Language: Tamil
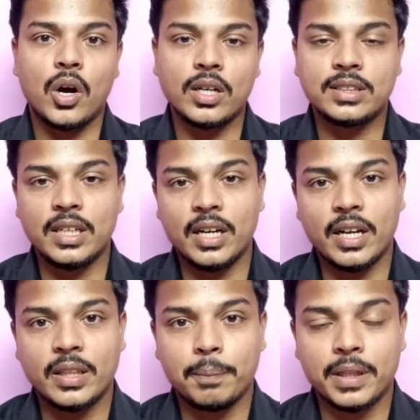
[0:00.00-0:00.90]
ஆகஸ்ட்
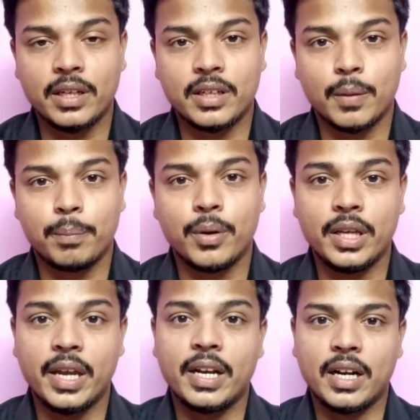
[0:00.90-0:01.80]
ரெண்டாயிரத்தி பதினெட்டு அப்போ
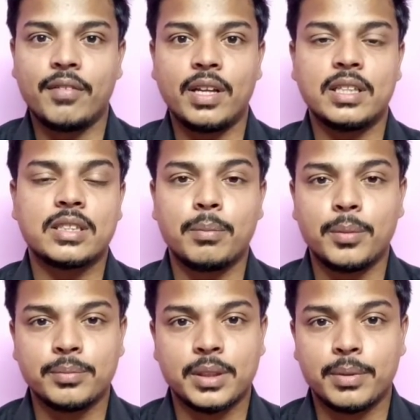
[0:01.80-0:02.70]
ஏற்கனவே இந்த சம்பவம்